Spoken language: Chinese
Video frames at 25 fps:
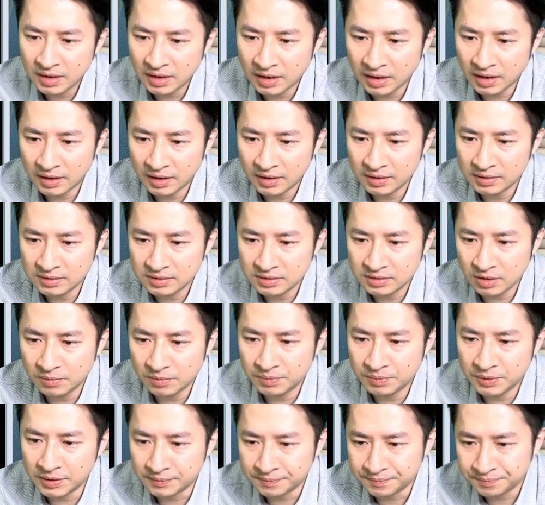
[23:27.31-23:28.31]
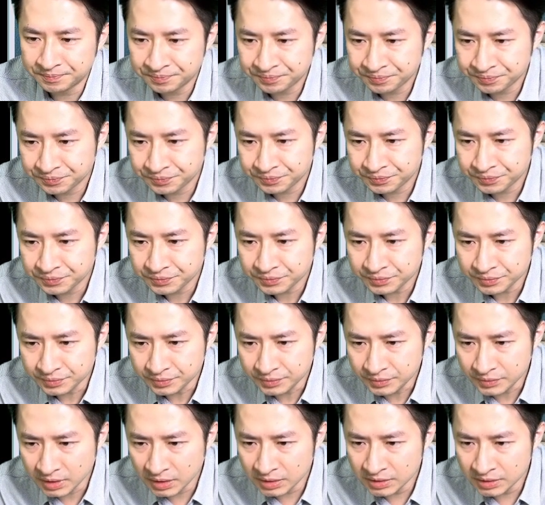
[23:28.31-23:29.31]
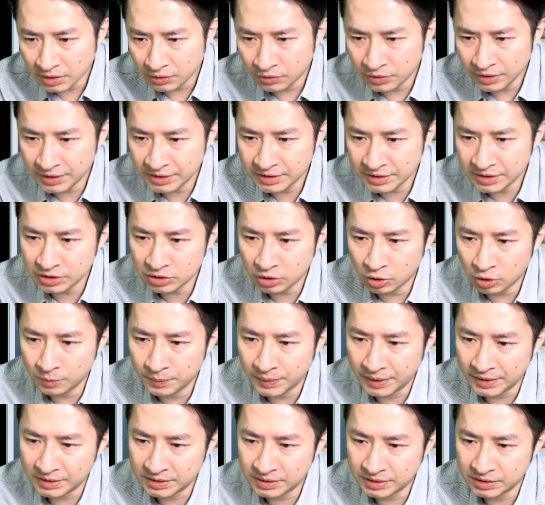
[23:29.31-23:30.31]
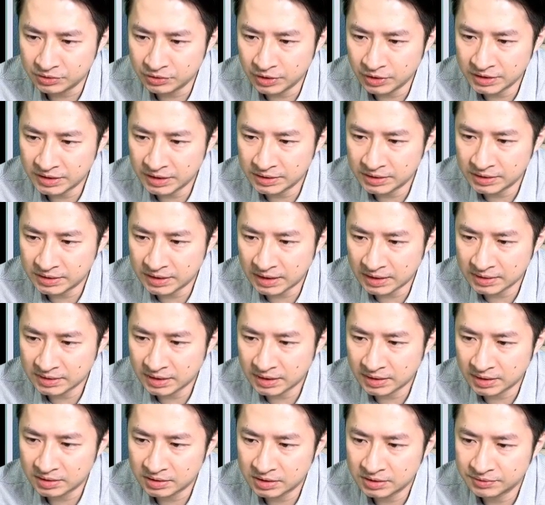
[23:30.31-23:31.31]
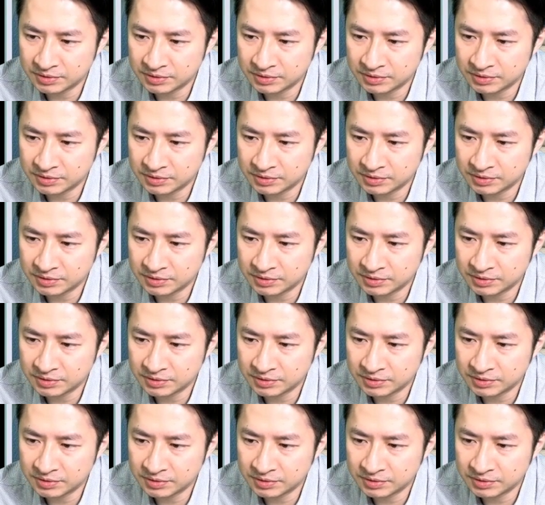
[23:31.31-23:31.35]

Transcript: 来，松饼，想问一七九五美食月线即将上扬，